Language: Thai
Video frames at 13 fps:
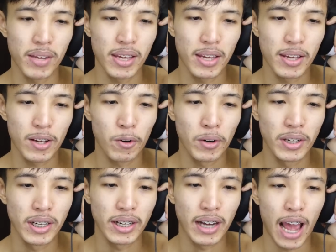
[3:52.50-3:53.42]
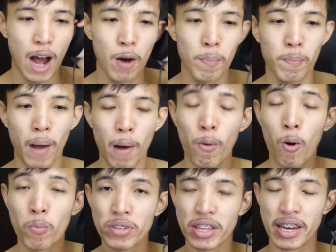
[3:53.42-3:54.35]
มีคนนึงเนี่ยเอาเอาพ
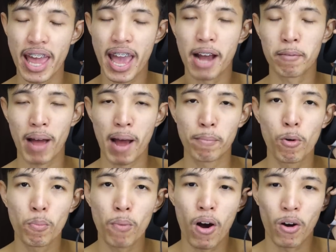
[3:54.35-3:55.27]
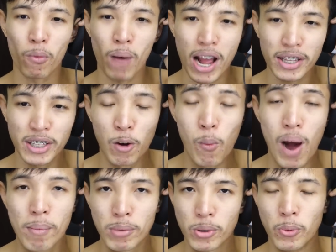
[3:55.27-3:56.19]
รมสีแดงมาบ่งบอกว่าถึงค
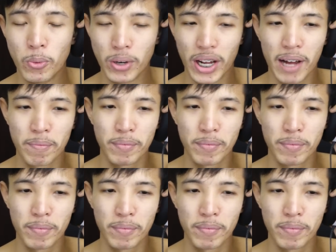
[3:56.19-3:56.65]
วามหรูนะค